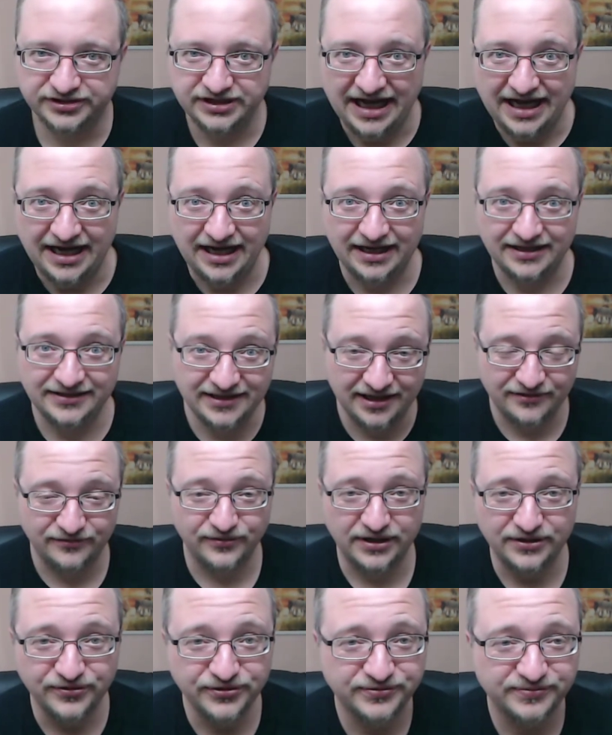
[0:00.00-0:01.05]
Hallihallo,
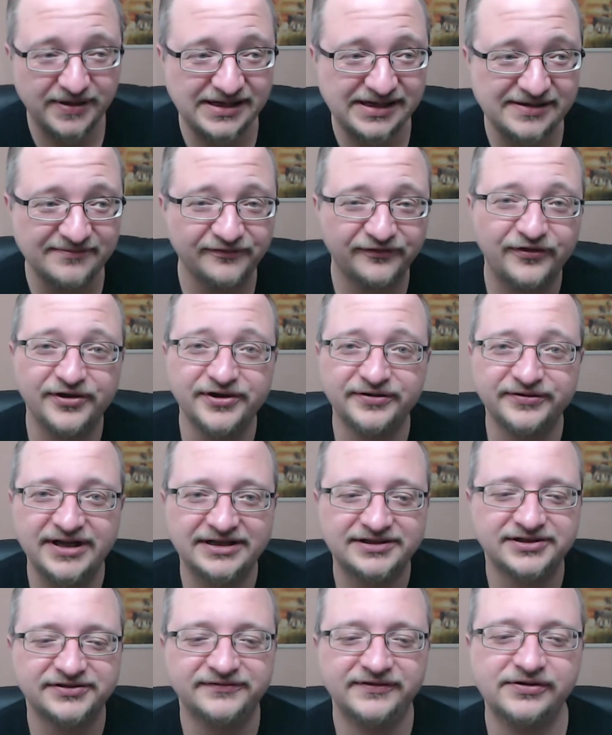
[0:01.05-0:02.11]
hallöch, meine lieben Freunde und
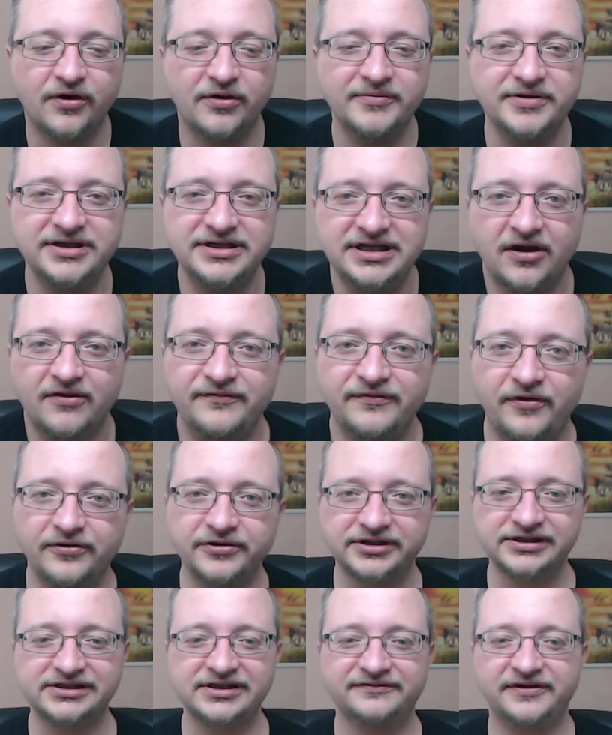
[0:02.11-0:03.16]
herzlich willkommen hier auf
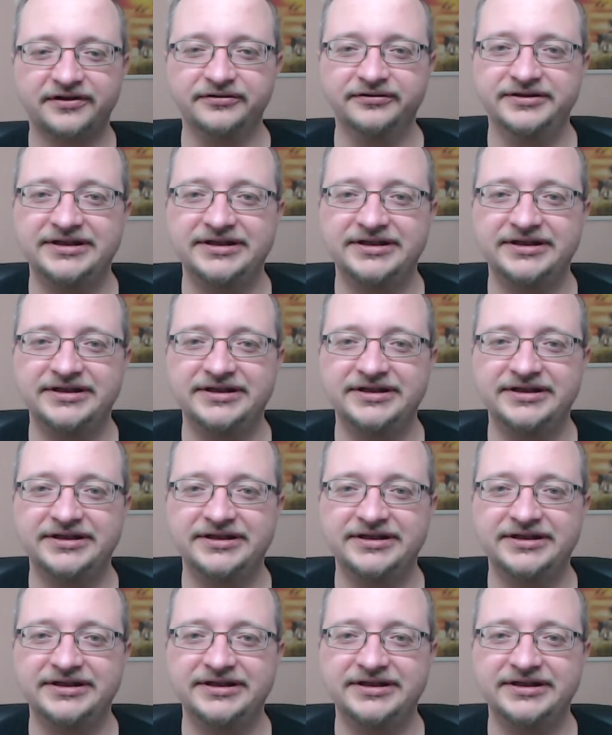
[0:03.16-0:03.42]
Onkel TV.